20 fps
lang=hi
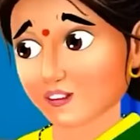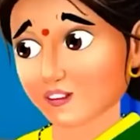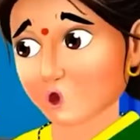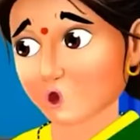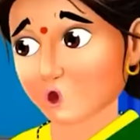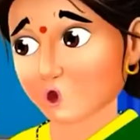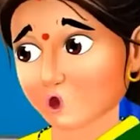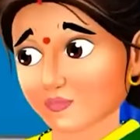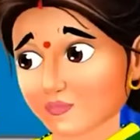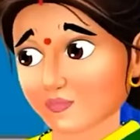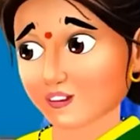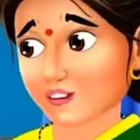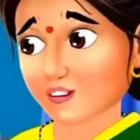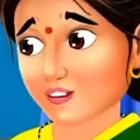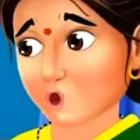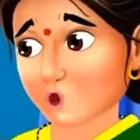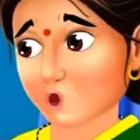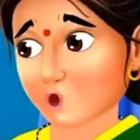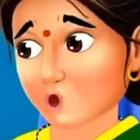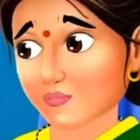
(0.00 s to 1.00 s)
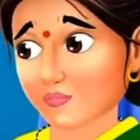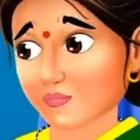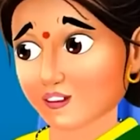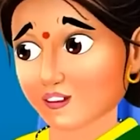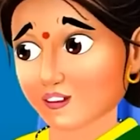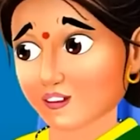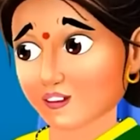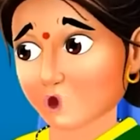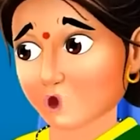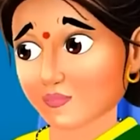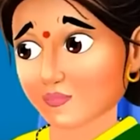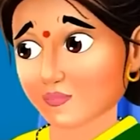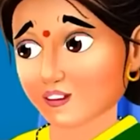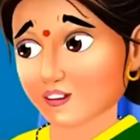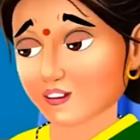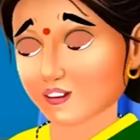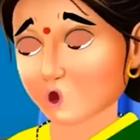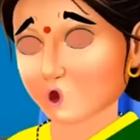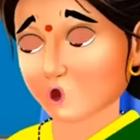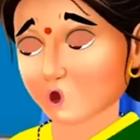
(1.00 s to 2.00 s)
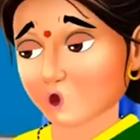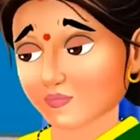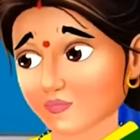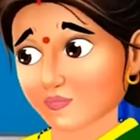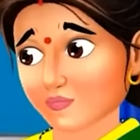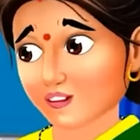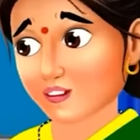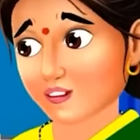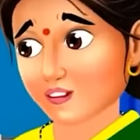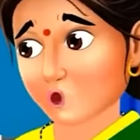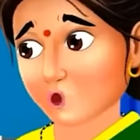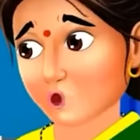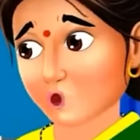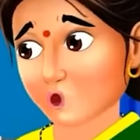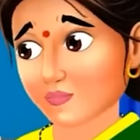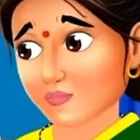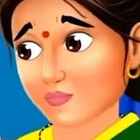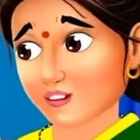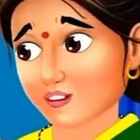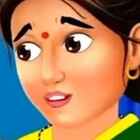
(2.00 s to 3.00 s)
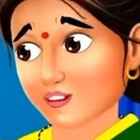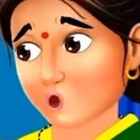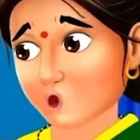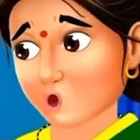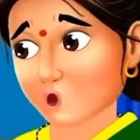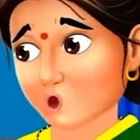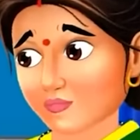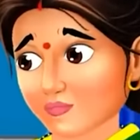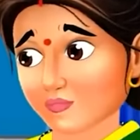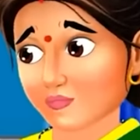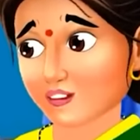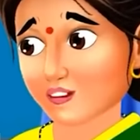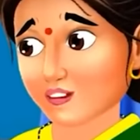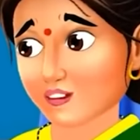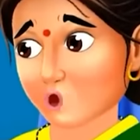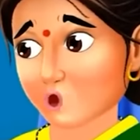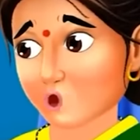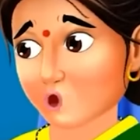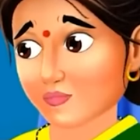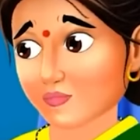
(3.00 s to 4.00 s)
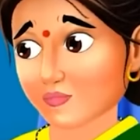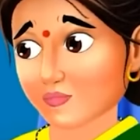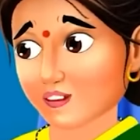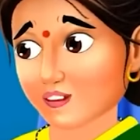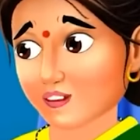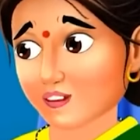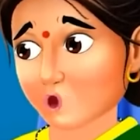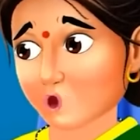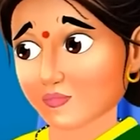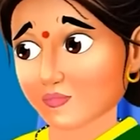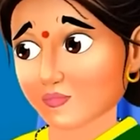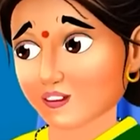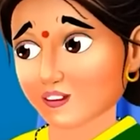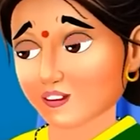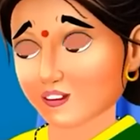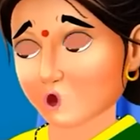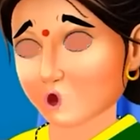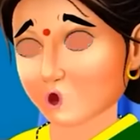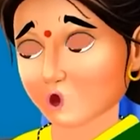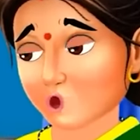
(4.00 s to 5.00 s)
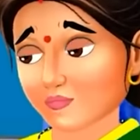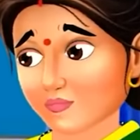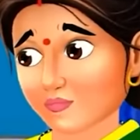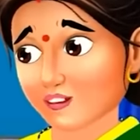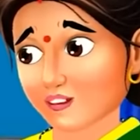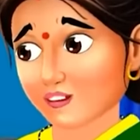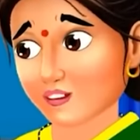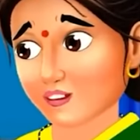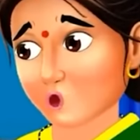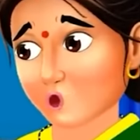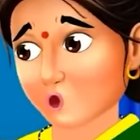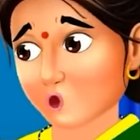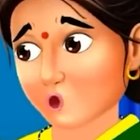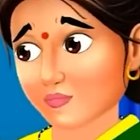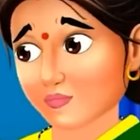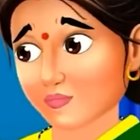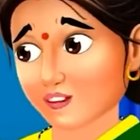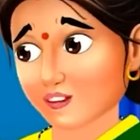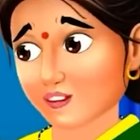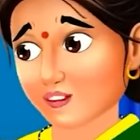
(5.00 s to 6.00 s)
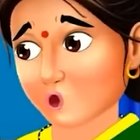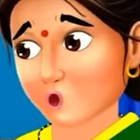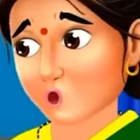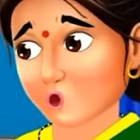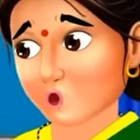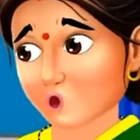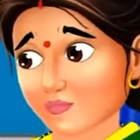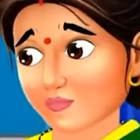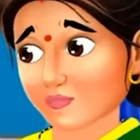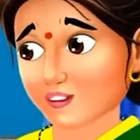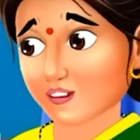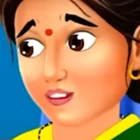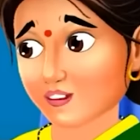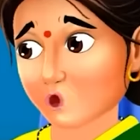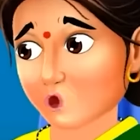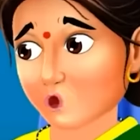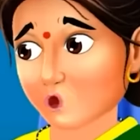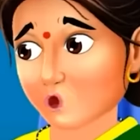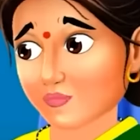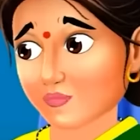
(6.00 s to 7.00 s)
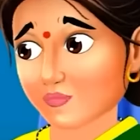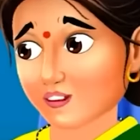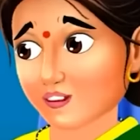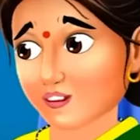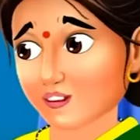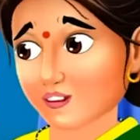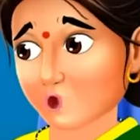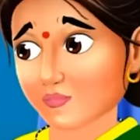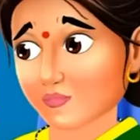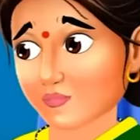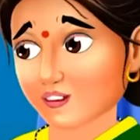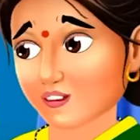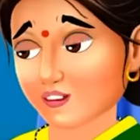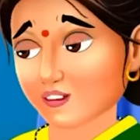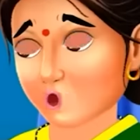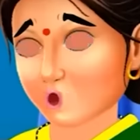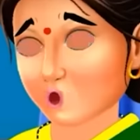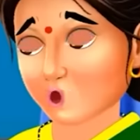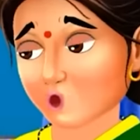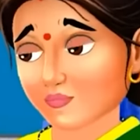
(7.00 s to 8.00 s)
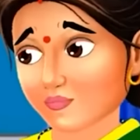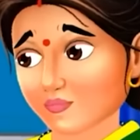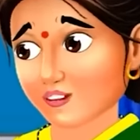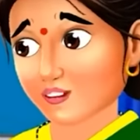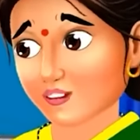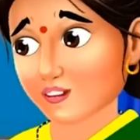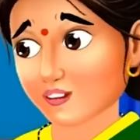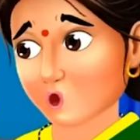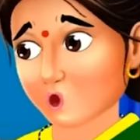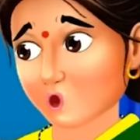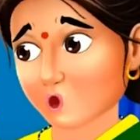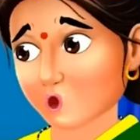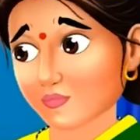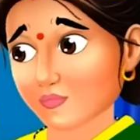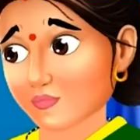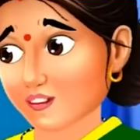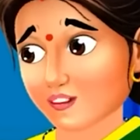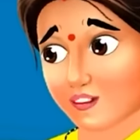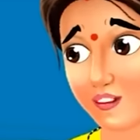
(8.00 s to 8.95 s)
उस चिट्ठी में राहुल ने लिखा था कि वो रसिका से शादी करने से पहले एक दूसरी लड़की से शादी कर चुका था जो पहले से ही उसकी गर्लफ्रेंड थी और उसने